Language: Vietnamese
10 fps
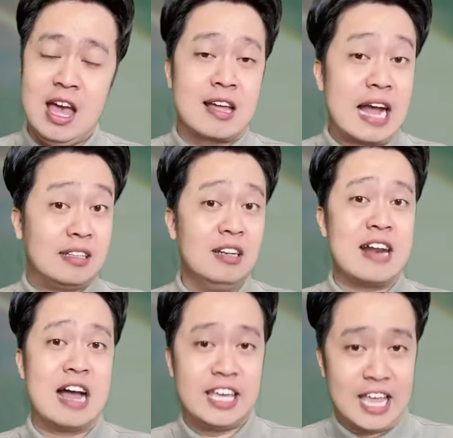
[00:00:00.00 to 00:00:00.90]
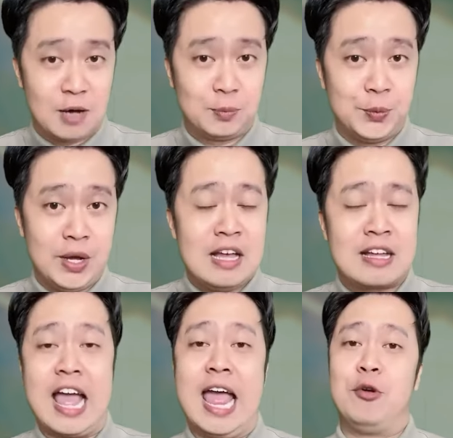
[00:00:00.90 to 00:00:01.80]
Cách thức đăng ký học, các
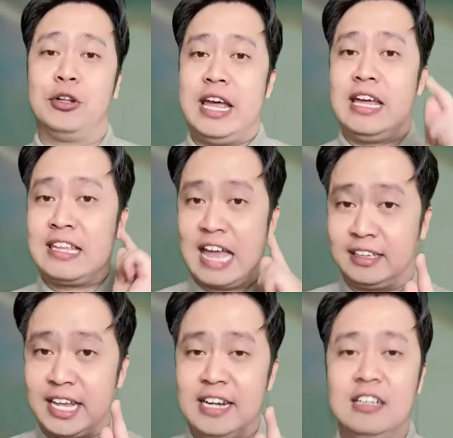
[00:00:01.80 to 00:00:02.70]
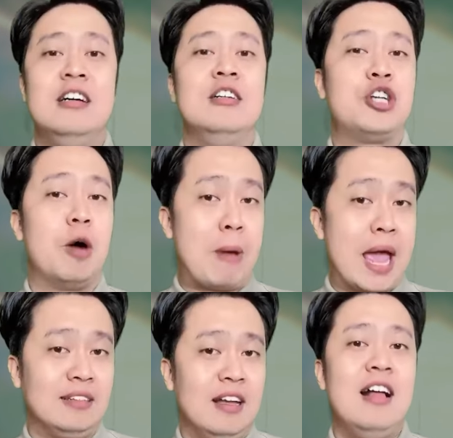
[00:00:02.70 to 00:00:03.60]
em có thể nhắn tin cho
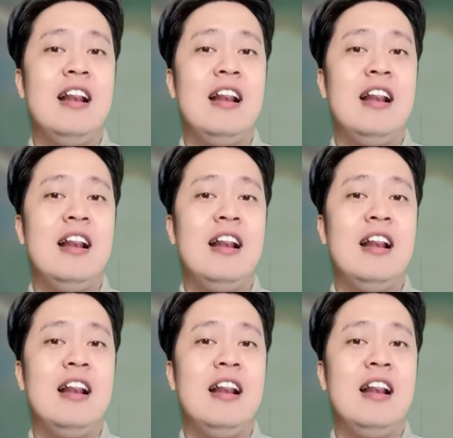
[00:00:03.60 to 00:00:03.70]
page